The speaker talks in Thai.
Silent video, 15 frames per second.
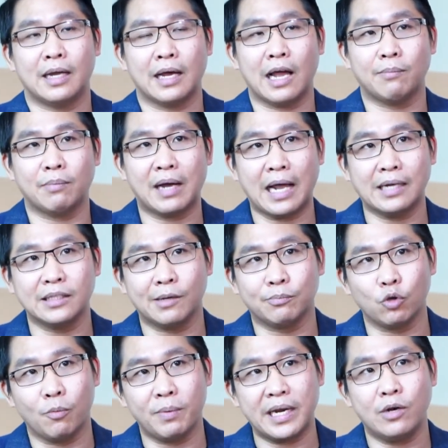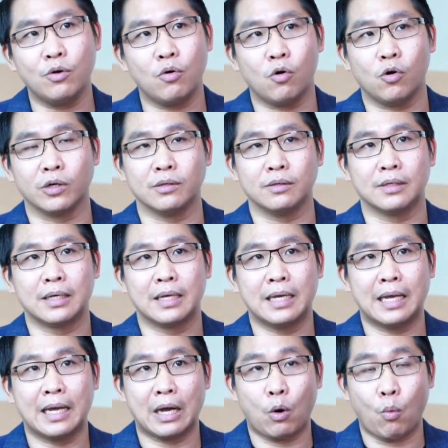นะครับการเติบโตไปได้ทุกคน
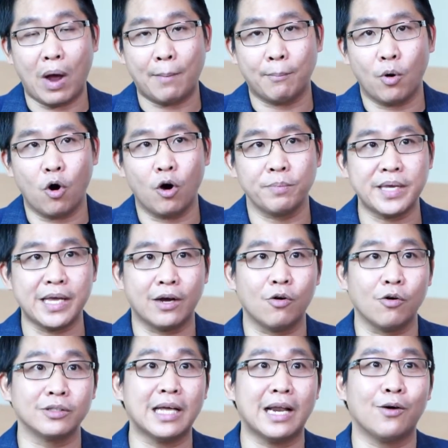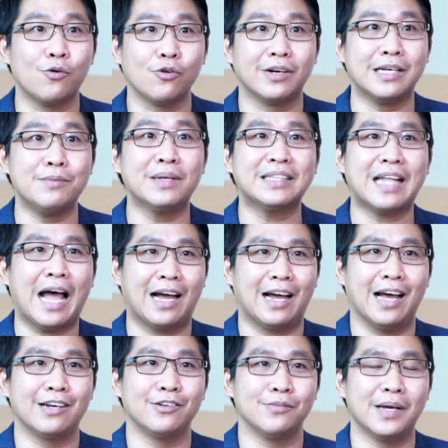ความพอเพียงของแต่ละคนอันนี้มันต่าง
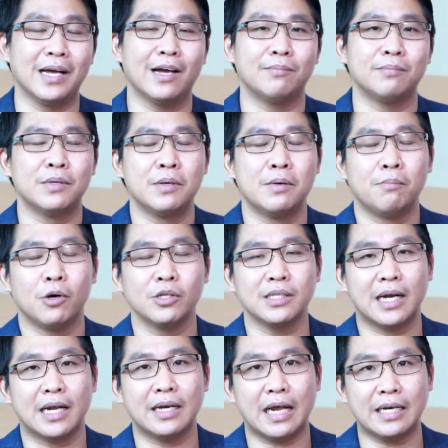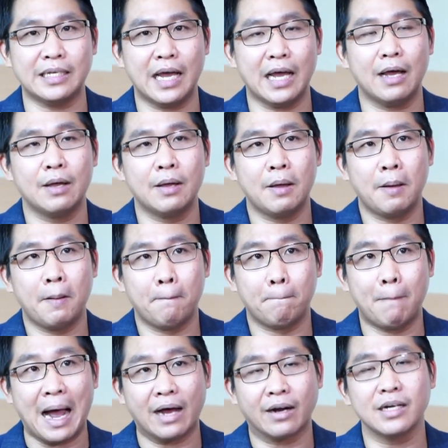กันใช่ไหมครับเพราะฉะนั้นอันเนี้ย
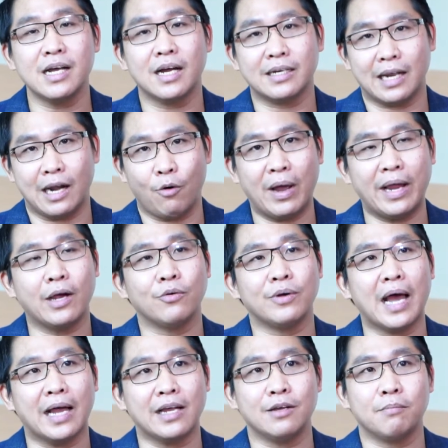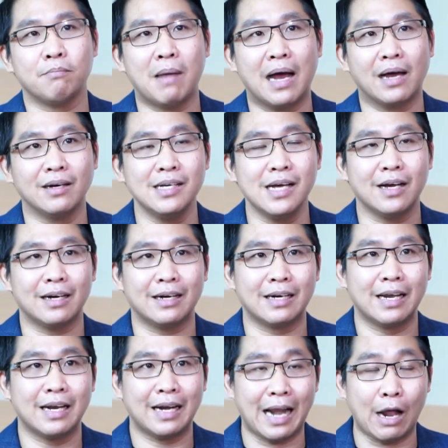บางเรื่องเนี่ยเราให้เขาได้ บางเรื่อง
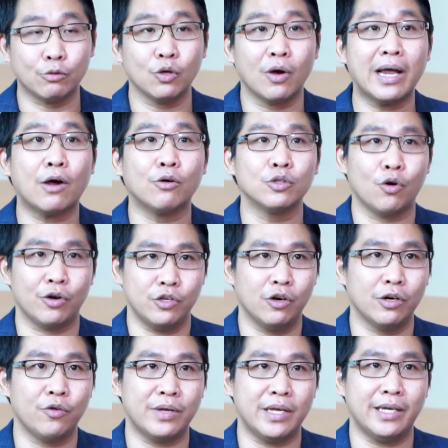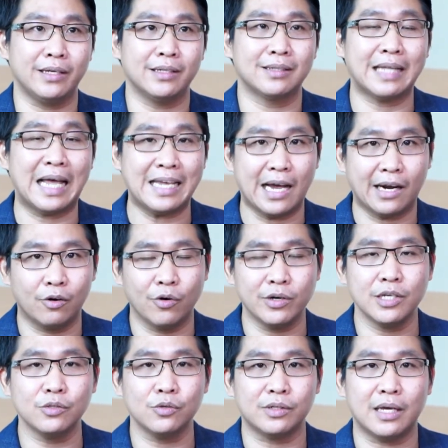เราต้องให้เขาต่อยอดเขาเอง แต่อย่างน้อย
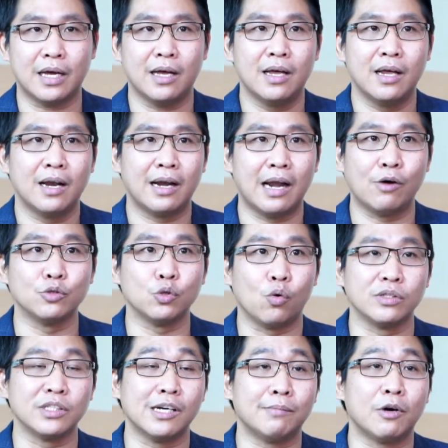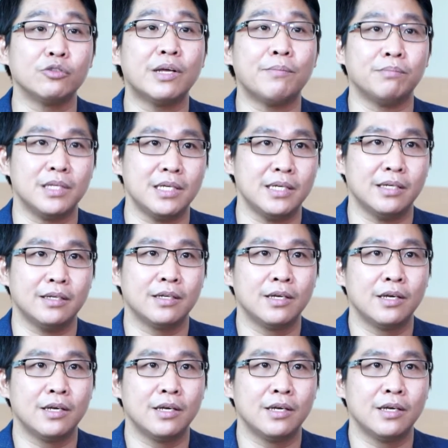ที่สุดเนี่ยเราส่งเสริมเขาเต็มที่